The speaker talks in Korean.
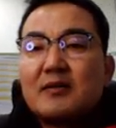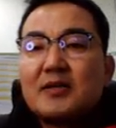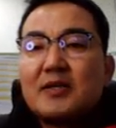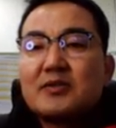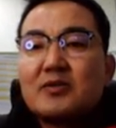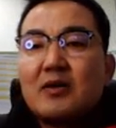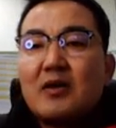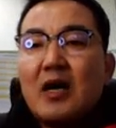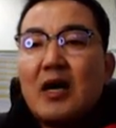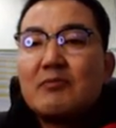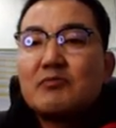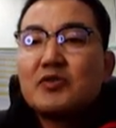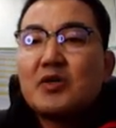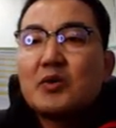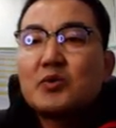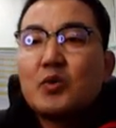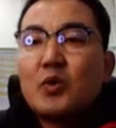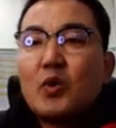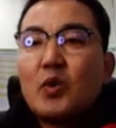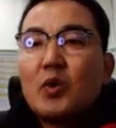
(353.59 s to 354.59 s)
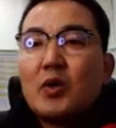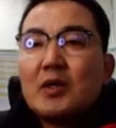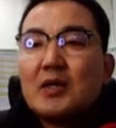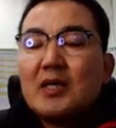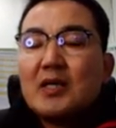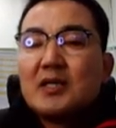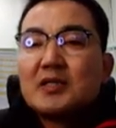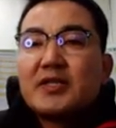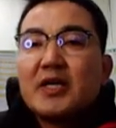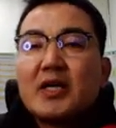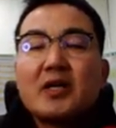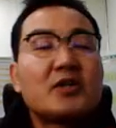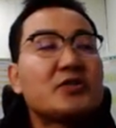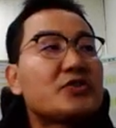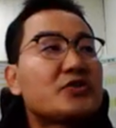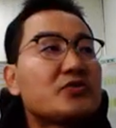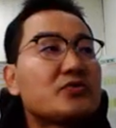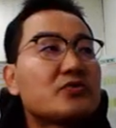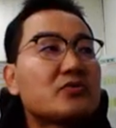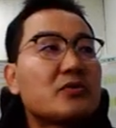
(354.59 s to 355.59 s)
그래서 아무래도
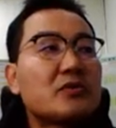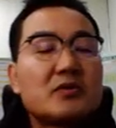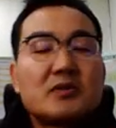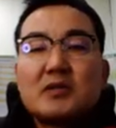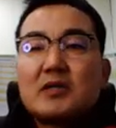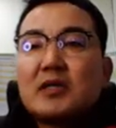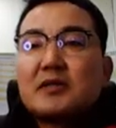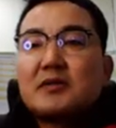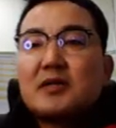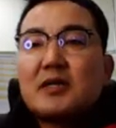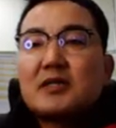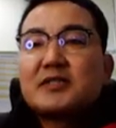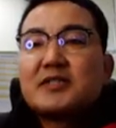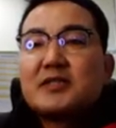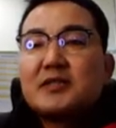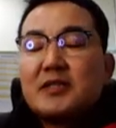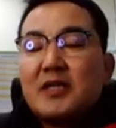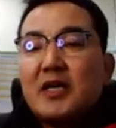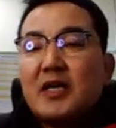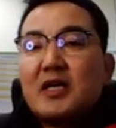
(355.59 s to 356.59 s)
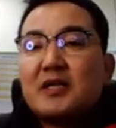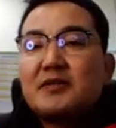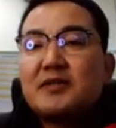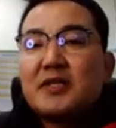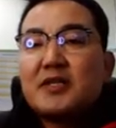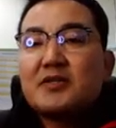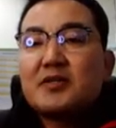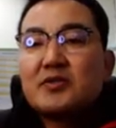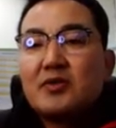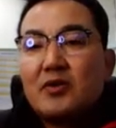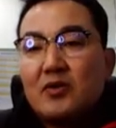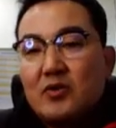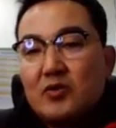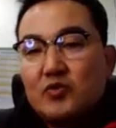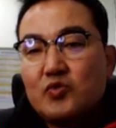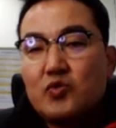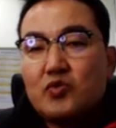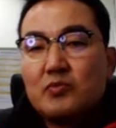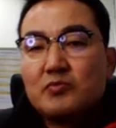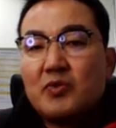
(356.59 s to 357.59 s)
재건축을 갖다가 진행하는 데
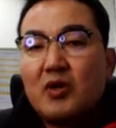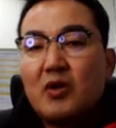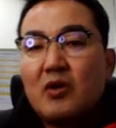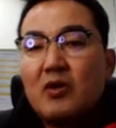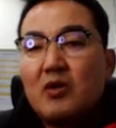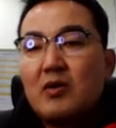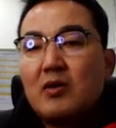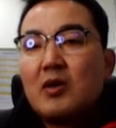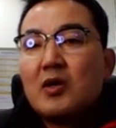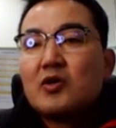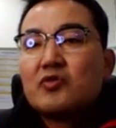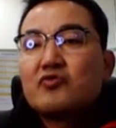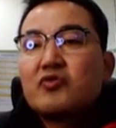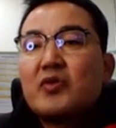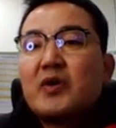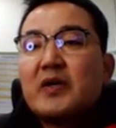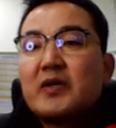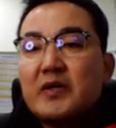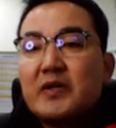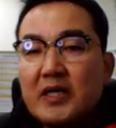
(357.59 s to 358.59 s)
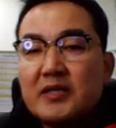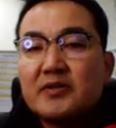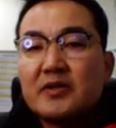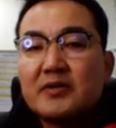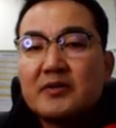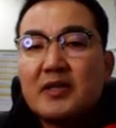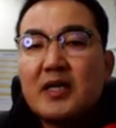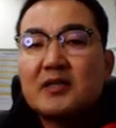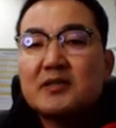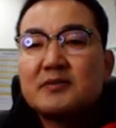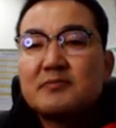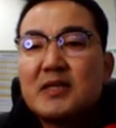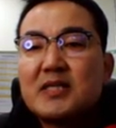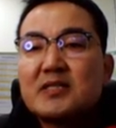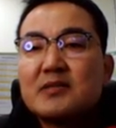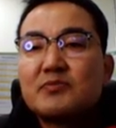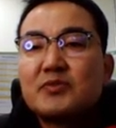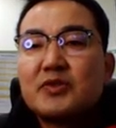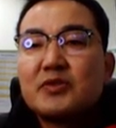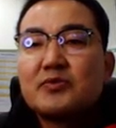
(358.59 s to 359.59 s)
있어서 조금 더 수월해졌다는
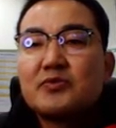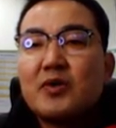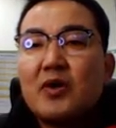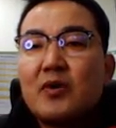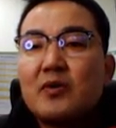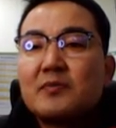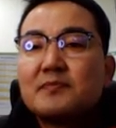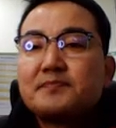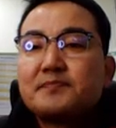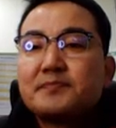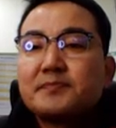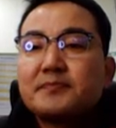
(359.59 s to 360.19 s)
말씀드리고요.